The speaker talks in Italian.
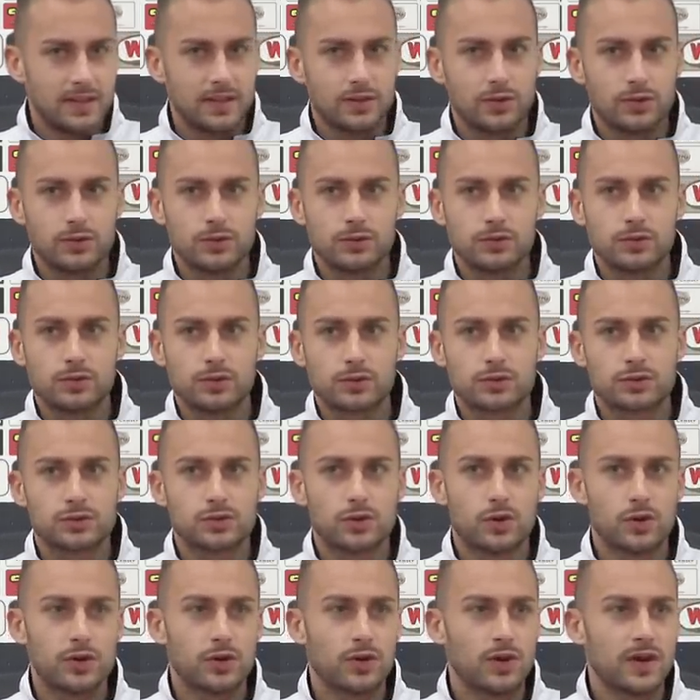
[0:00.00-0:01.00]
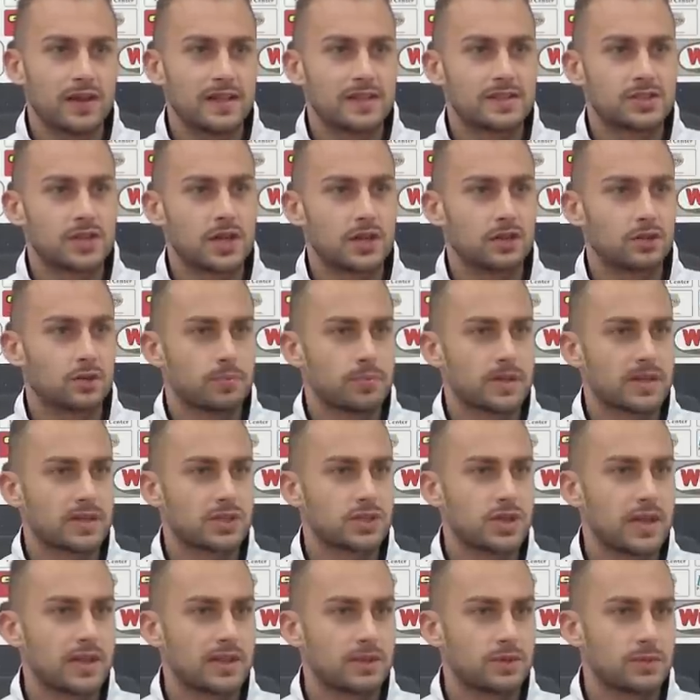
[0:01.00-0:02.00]
Eh, non sono al
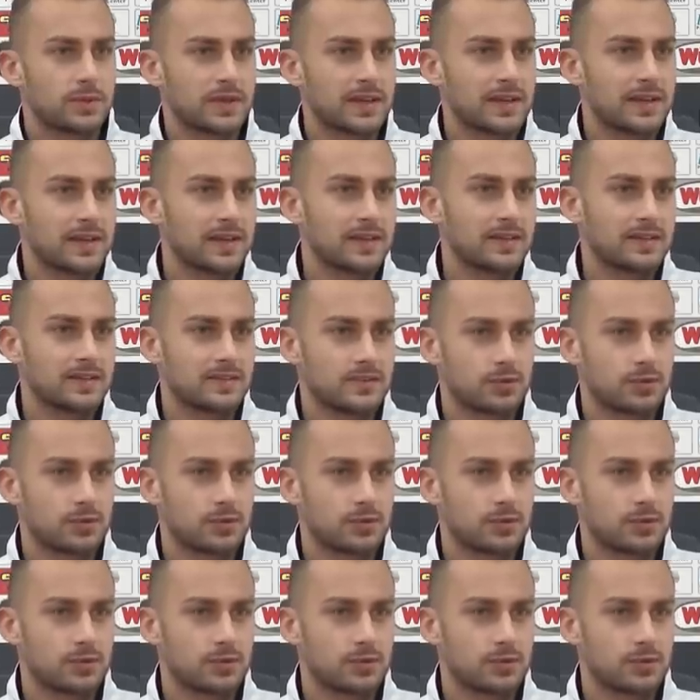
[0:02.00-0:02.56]
100% perché